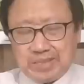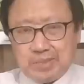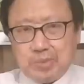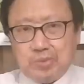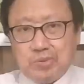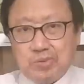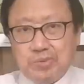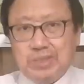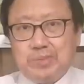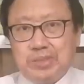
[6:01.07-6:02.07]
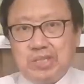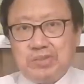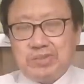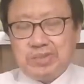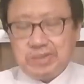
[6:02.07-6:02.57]
直播组为什么消
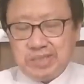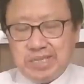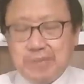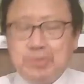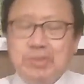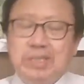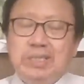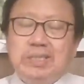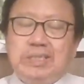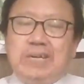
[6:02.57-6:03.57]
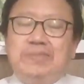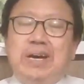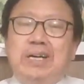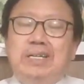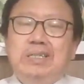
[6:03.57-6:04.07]
失、节目，那反
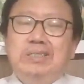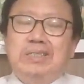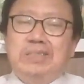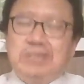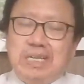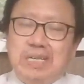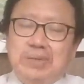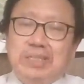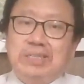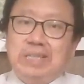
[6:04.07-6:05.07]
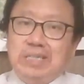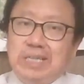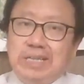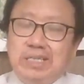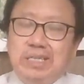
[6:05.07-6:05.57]
而让这三千万人、让一
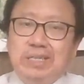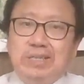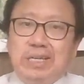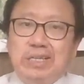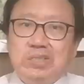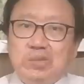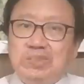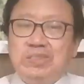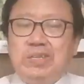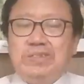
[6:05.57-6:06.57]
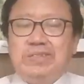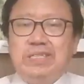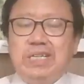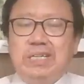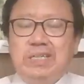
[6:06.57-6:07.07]
点七亿人呢，就知道了真
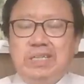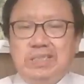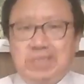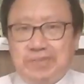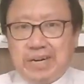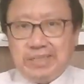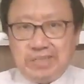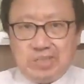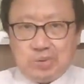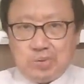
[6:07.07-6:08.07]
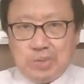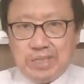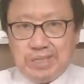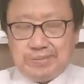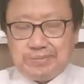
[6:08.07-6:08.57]
相。这反而是一种觉
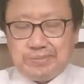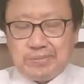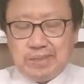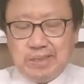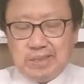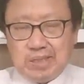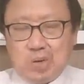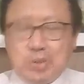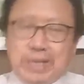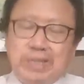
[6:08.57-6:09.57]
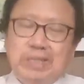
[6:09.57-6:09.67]
醒。倒过来，